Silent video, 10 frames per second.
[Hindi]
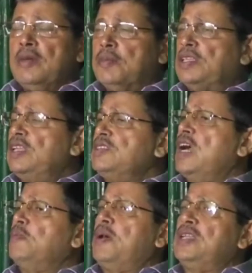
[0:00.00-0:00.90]
पिछले
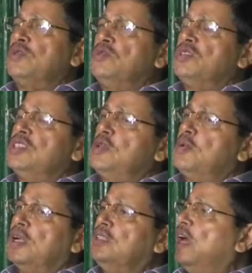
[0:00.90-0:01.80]
चार पांच रोज से
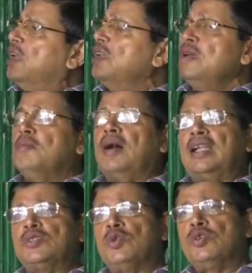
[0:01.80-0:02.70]
सबका ध्यान
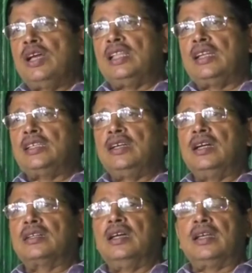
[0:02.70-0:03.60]
भारत जोड़ो यात्रा से
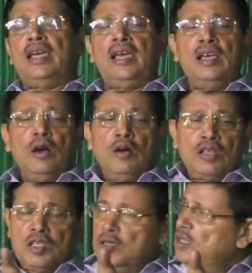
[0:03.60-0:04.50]
हट करके और
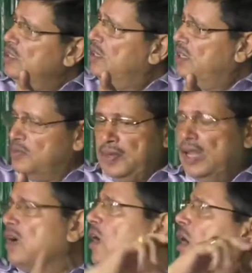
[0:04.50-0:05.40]
इस, इसमें
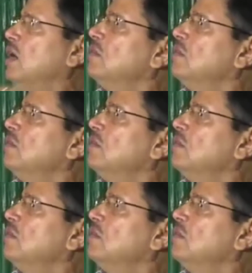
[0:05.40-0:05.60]
लग गया